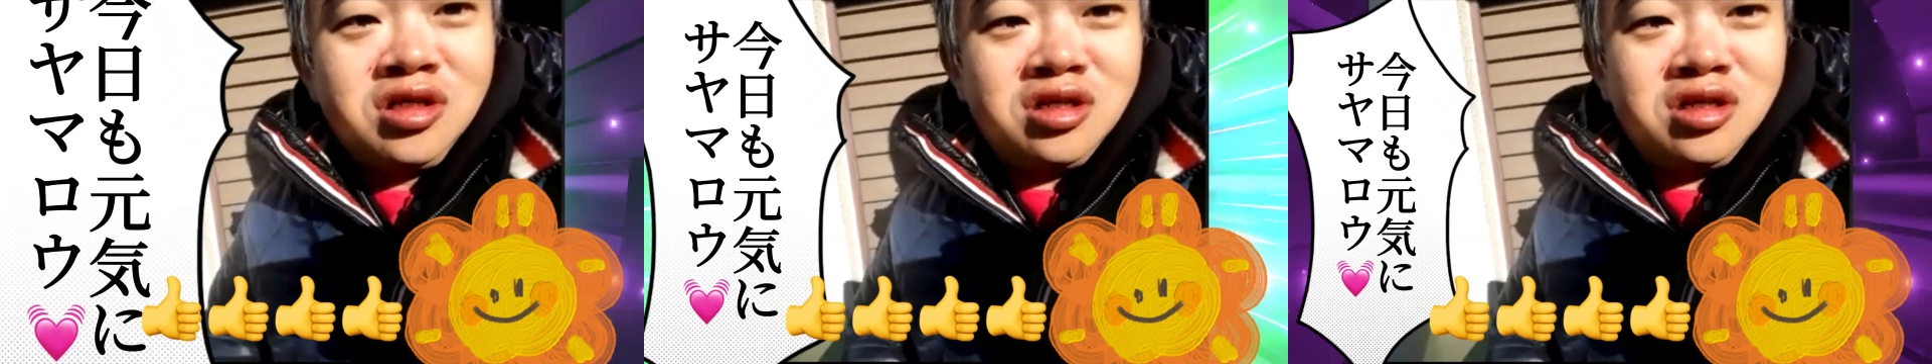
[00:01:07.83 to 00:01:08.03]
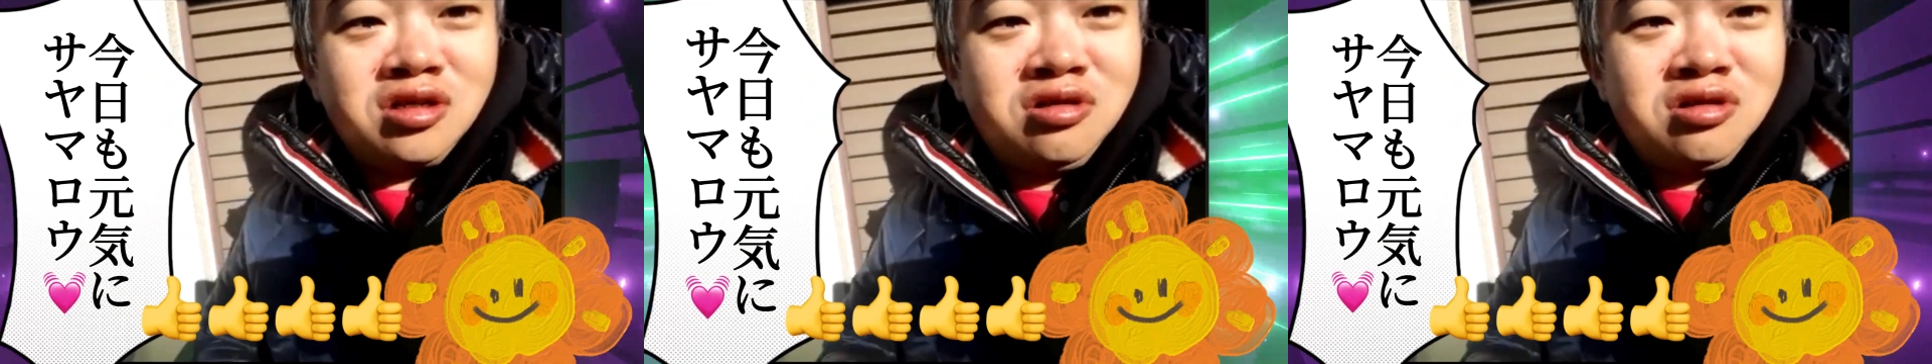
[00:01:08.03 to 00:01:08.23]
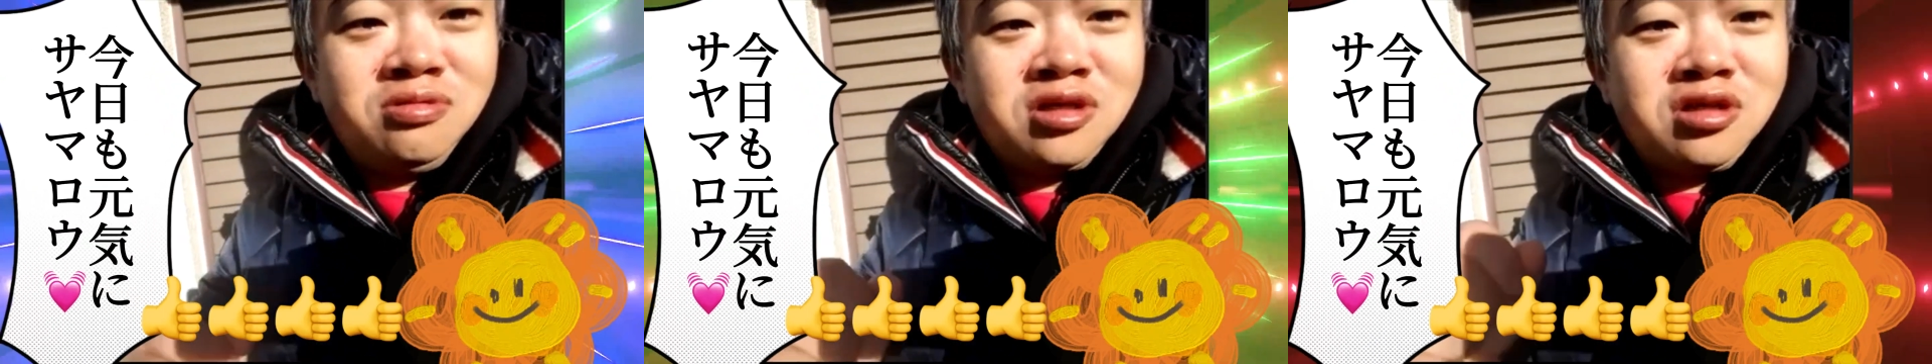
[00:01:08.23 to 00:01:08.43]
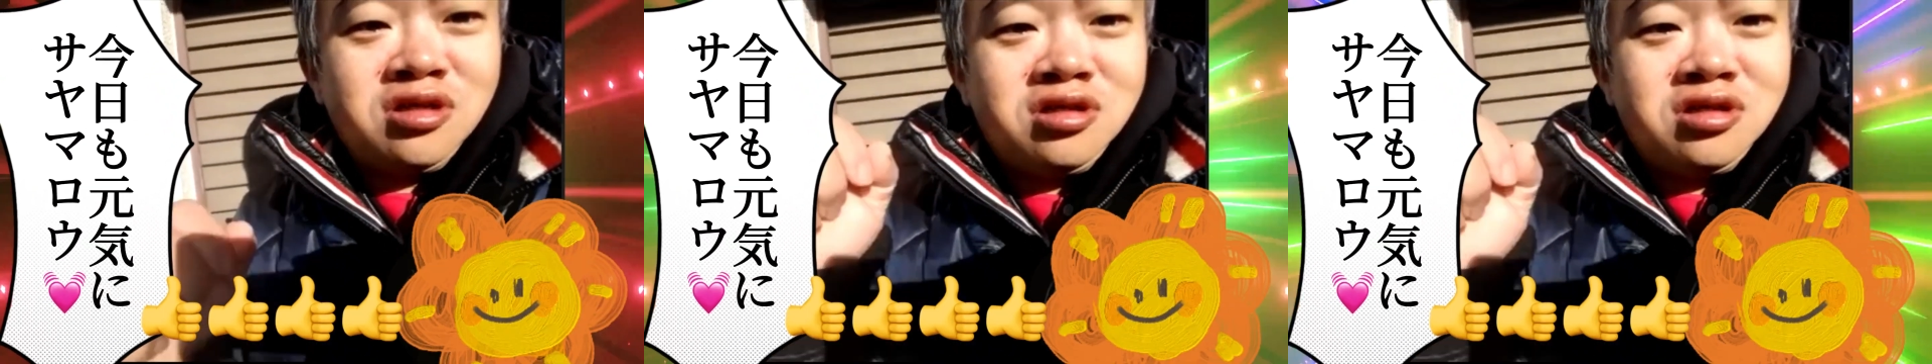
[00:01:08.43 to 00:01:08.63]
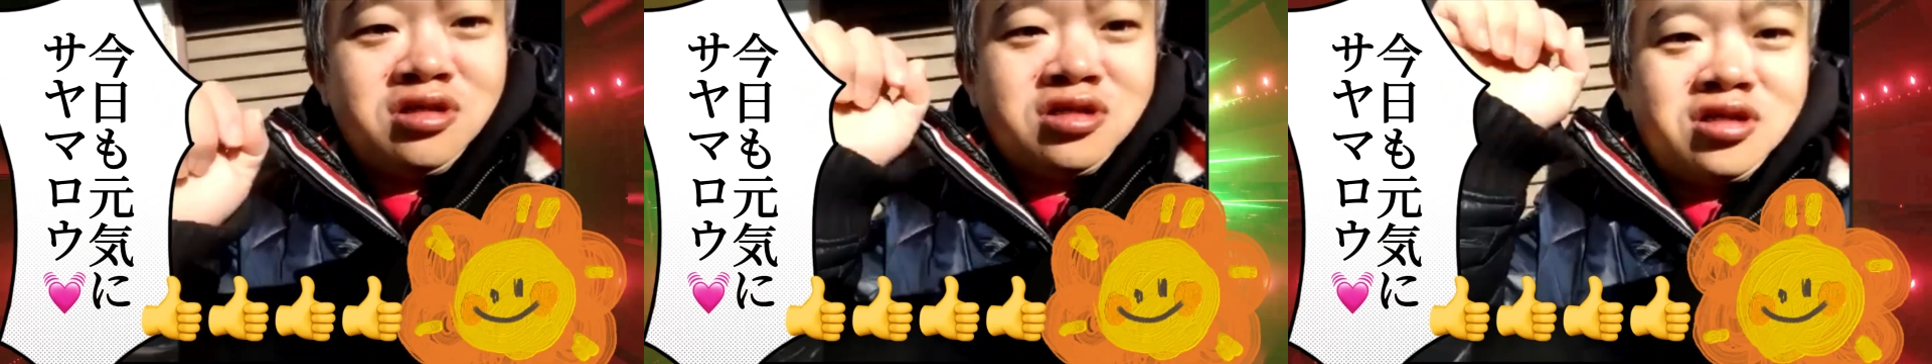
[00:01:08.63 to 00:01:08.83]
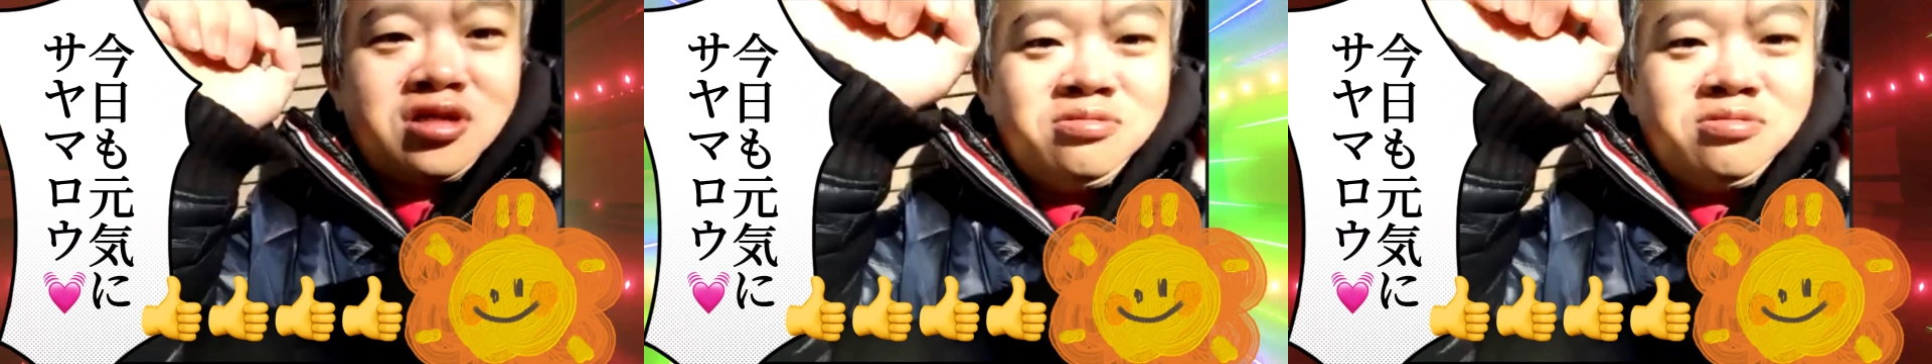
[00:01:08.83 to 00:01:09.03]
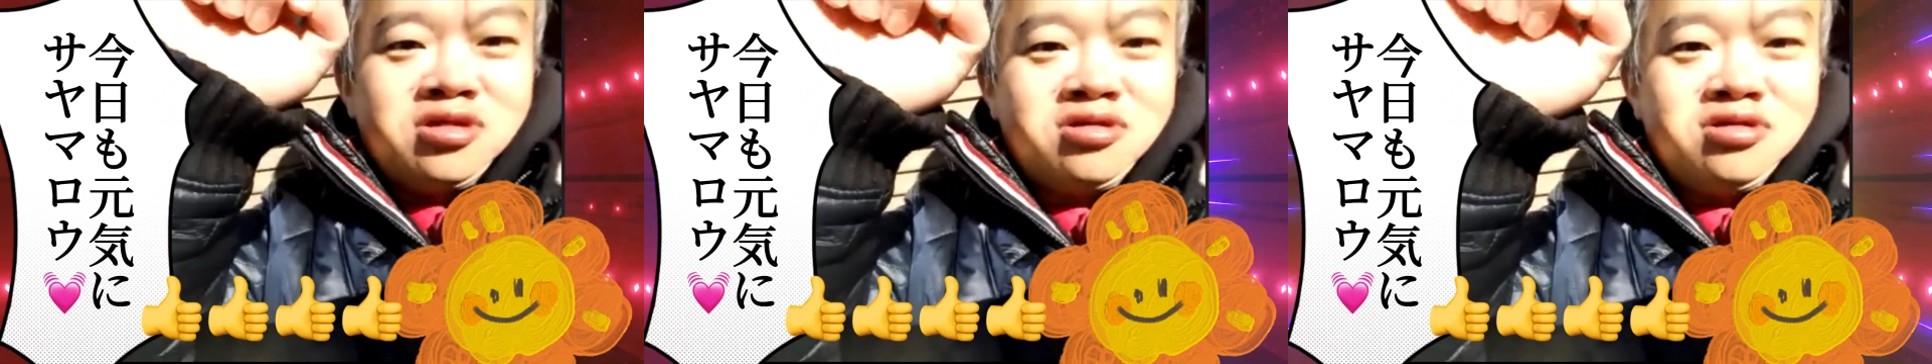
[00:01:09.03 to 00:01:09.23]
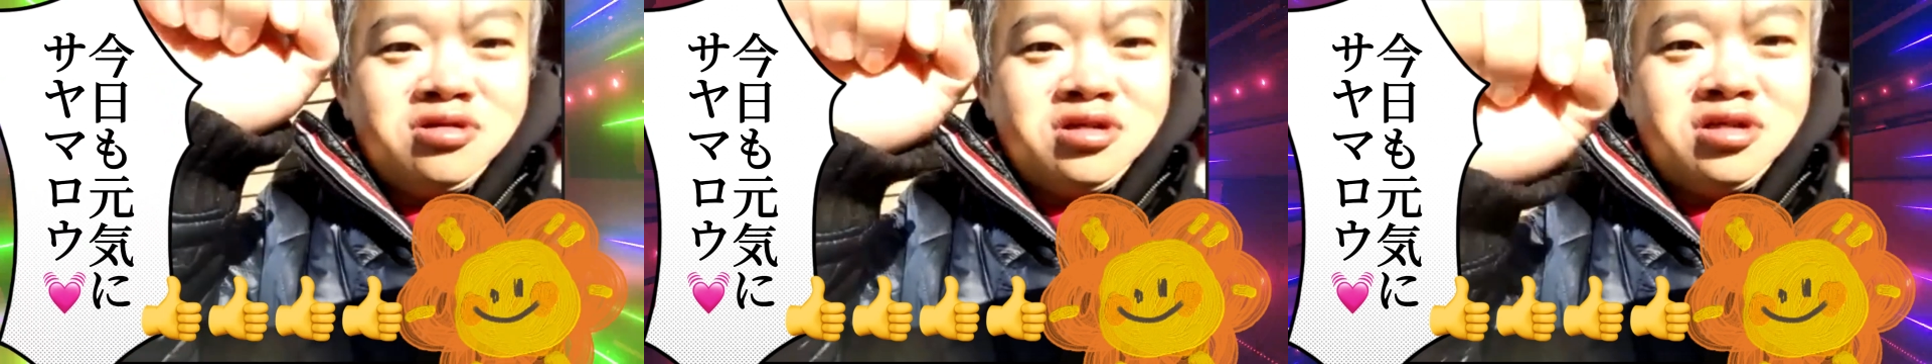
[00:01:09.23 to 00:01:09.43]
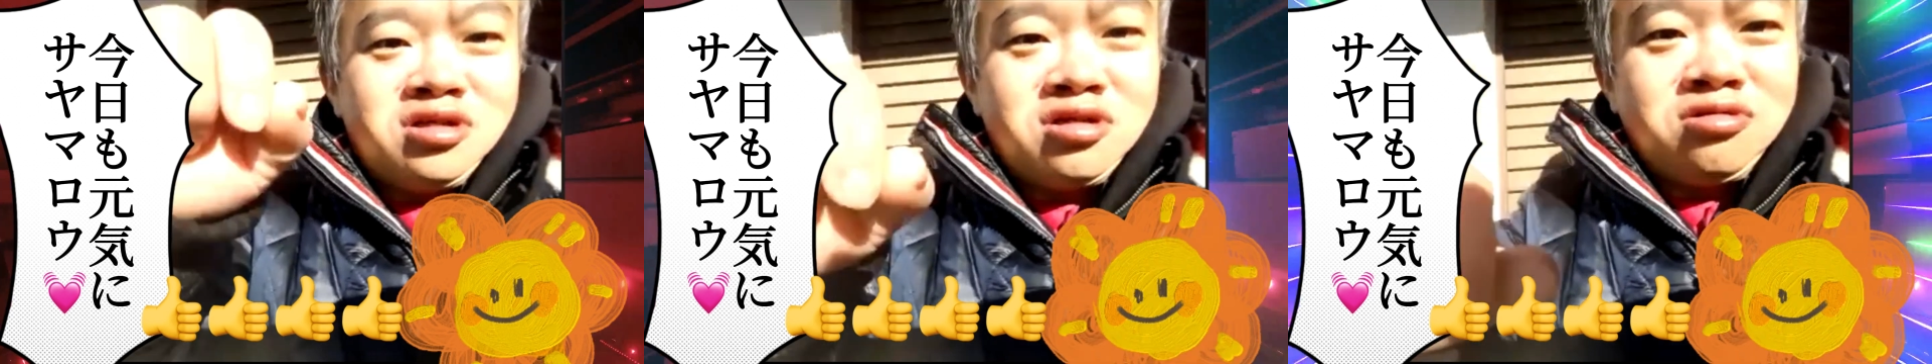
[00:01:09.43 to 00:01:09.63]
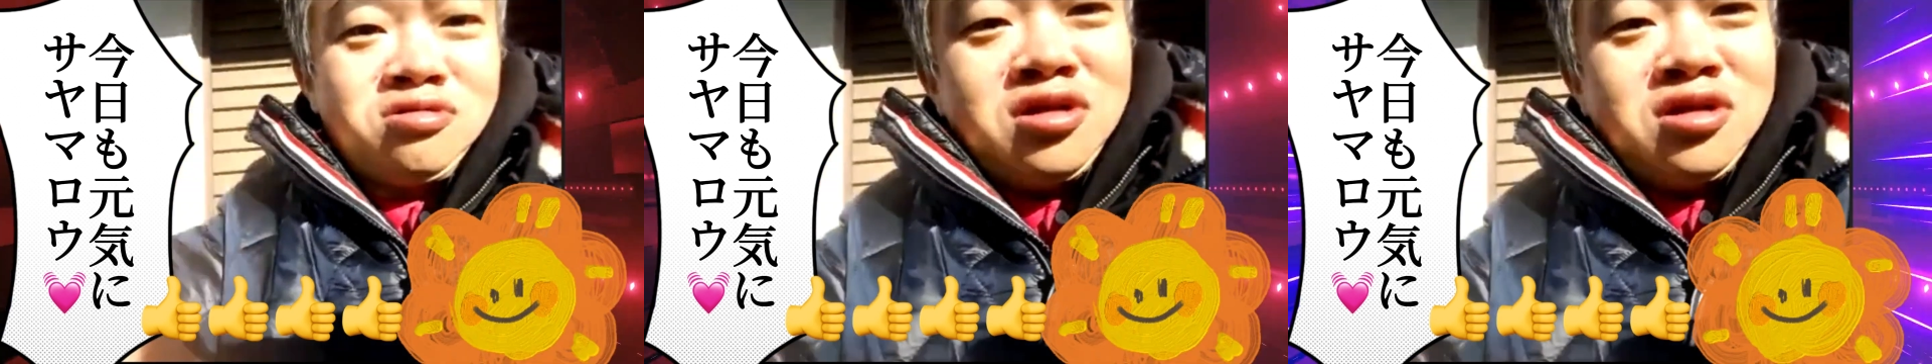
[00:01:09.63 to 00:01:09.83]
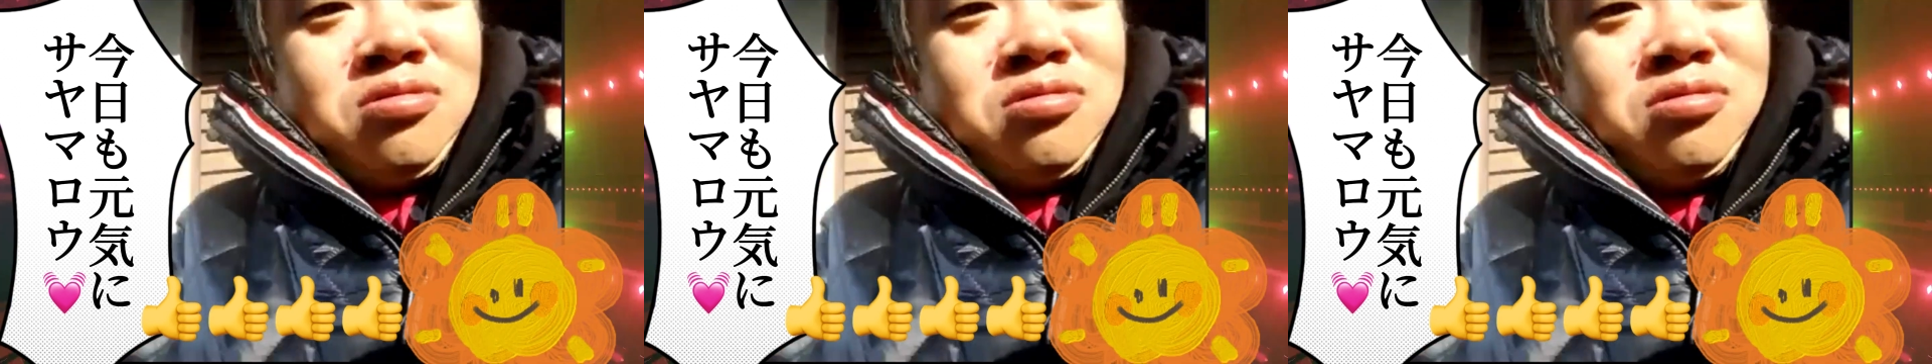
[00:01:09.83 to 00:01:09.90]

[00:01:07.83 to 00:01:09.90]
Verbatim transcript: じゃあ、今日も元気にさらありがとうございま